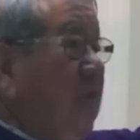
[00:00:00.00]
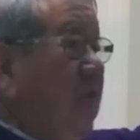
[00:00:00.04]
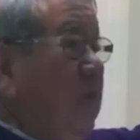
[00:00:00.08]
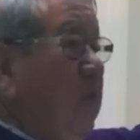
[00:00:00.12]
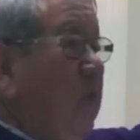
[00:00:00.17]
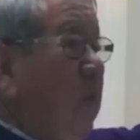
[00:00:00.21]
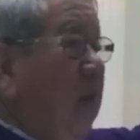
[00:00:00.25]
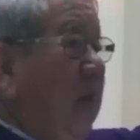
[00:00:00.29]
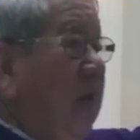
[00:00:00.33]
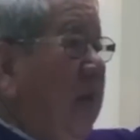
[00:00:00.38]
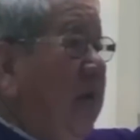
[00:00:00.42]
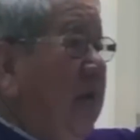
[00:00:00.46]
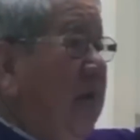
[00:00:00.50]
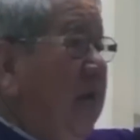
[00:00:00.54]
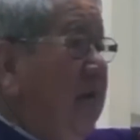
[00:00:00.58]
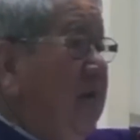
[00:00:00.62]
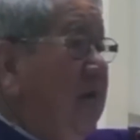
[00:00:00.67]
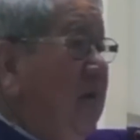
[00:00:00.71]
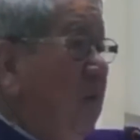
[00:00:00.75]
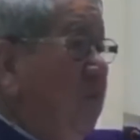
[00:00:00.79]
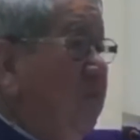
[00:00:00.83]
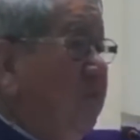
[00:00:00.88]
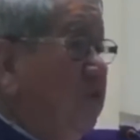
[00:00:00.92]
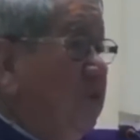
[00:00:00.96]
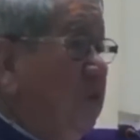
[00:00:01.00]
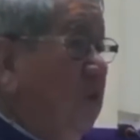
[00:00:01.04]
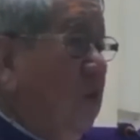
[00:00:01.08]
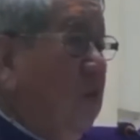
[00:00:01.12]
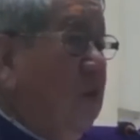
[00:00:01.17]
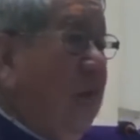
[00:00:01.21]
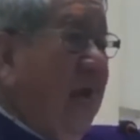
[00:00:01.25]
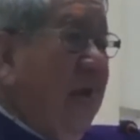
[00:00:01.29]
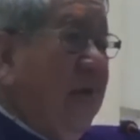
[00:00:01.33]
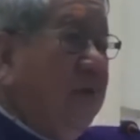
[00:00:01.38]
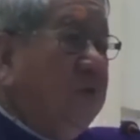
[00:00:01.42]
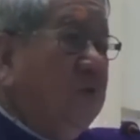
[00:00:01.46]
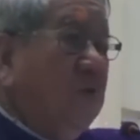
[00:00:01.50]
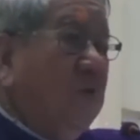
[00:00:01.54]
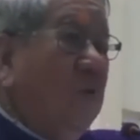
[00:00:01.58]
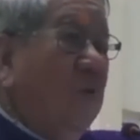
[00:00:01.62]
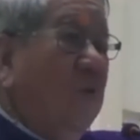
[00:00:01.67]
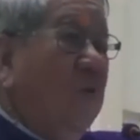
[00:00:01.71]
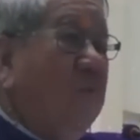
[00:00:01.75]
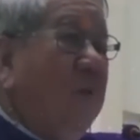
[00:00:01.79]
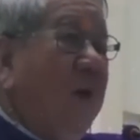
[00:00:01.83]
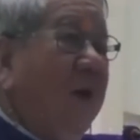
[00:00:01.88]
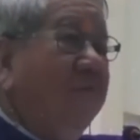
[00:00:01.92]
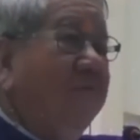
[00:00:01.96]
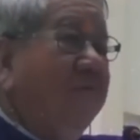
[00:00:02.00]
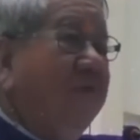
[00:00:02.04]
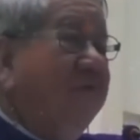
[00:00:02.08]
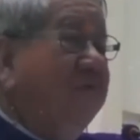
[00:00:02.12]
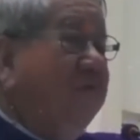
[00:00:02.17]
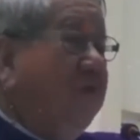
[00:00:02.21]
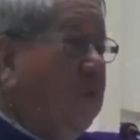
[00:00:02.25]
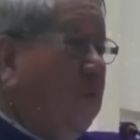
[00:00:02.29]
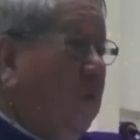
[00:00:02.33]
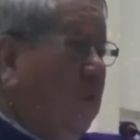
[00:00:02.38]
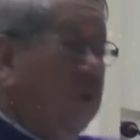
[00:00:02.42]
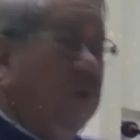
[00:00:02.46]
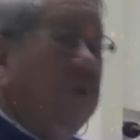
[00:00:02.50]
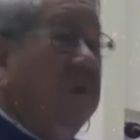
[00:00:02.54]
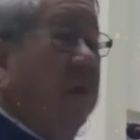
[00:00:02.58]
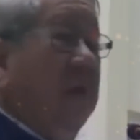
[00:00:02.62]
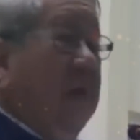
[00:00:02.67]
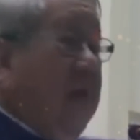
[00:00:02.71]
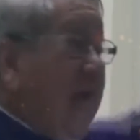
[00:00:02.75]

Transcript: tình nguyện đến đây đọc cho lại cho cô bài văn vừa rồi?